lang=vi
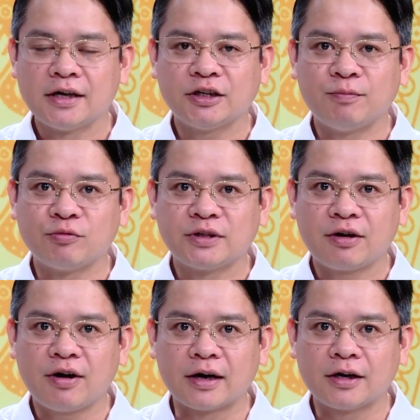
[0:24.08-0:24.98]
Trong mục
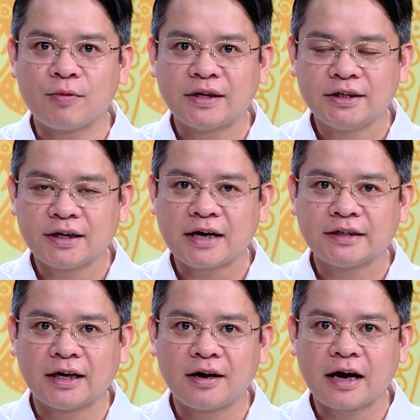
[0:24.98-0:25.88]
dân hỏi cơ quan chức
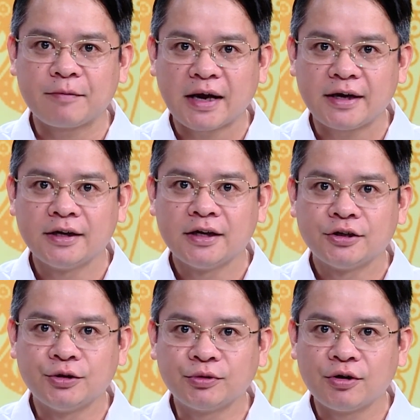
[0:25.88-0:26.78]
năng trả lời ngày hôm nay,
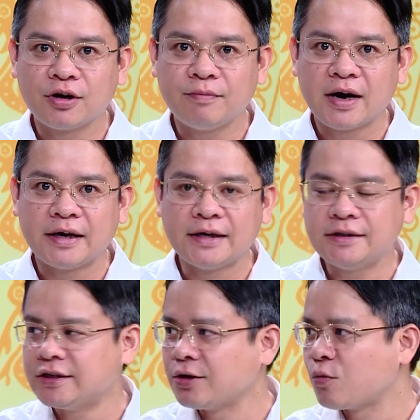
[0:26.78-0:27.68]
chúng tôi có mời
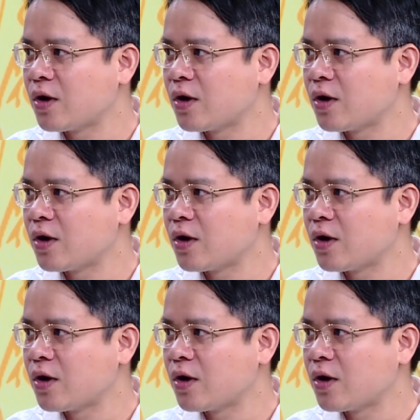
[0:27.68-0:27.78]
đến trường